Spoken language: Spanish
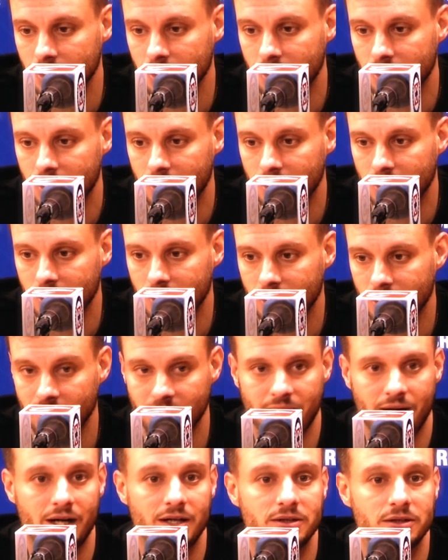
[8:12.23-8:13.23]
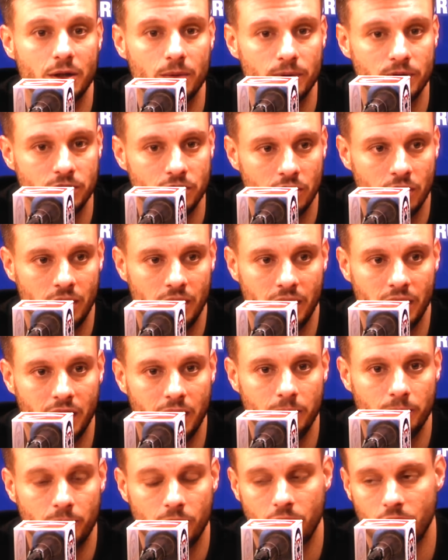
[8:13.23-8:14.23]
eh, estar al servicio del
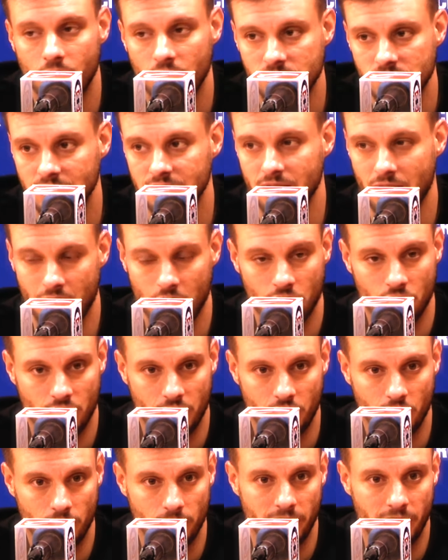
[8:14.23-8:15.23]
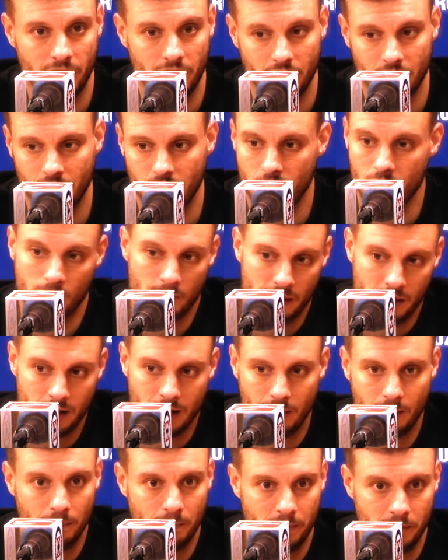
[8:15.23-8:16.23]
equipo, es hacer lo que no me
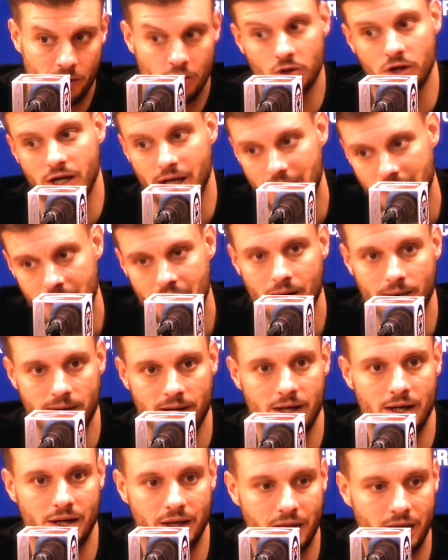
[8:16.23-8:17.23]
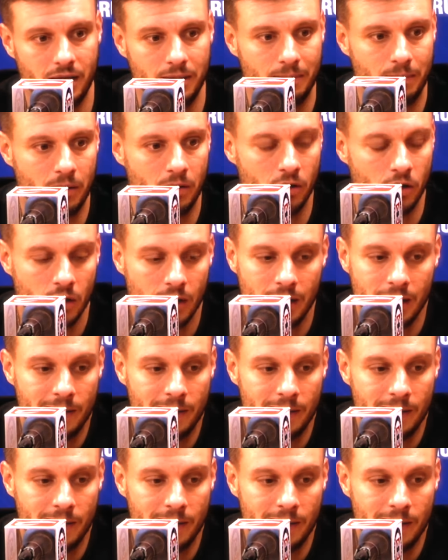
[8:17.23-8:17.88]
convenga, pero que le haga bien al equipo,